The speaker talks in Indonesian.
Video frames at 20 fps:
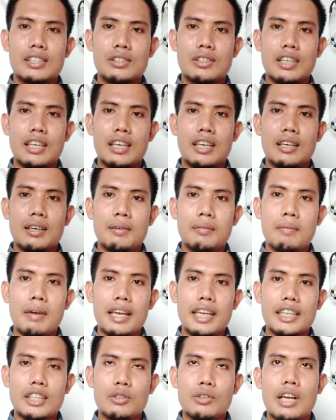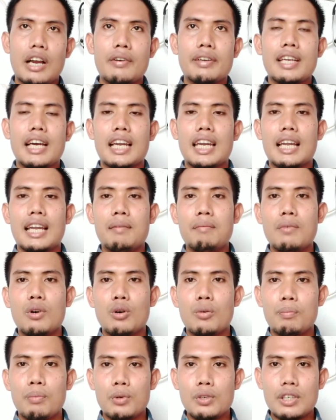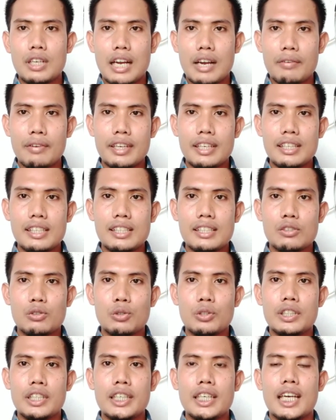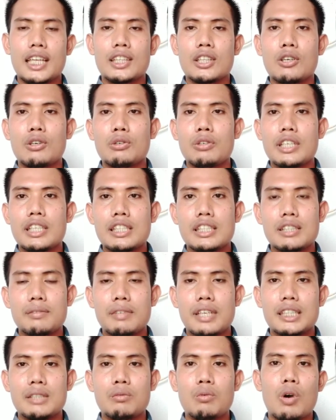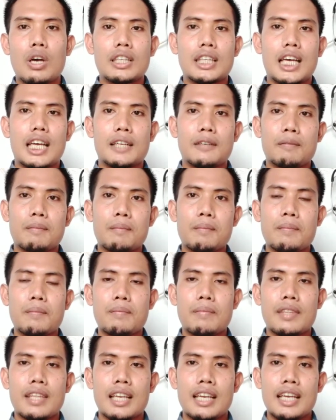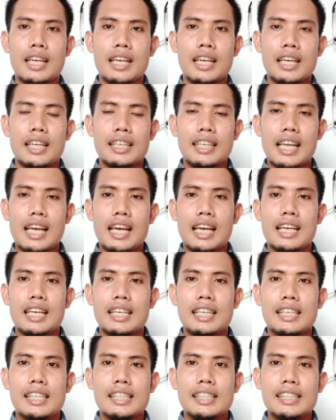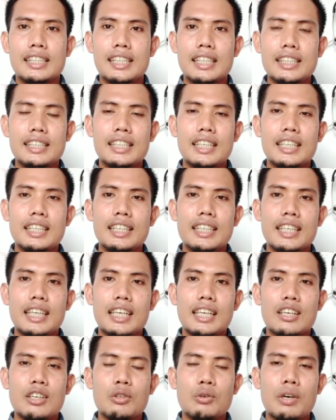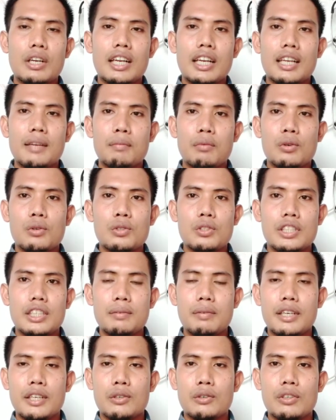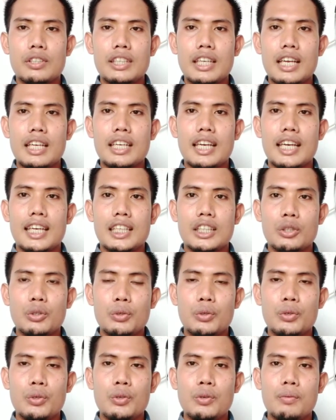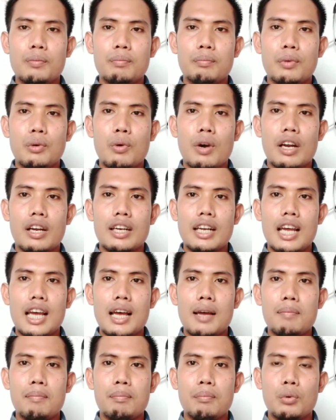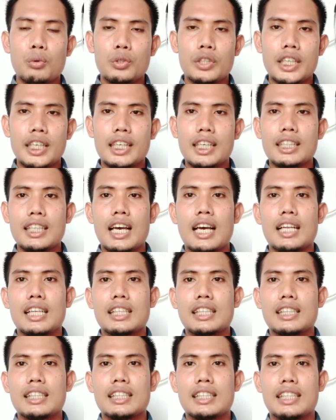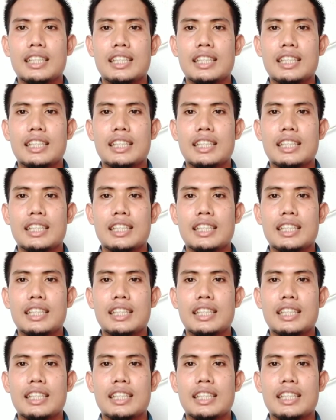Eh, baik itu kawin alam maupun kawin suntik atau inseminasi buatan. Nah, jenis lendir yang keluar dari produksi berikutnya yaitu berwarna putih kental.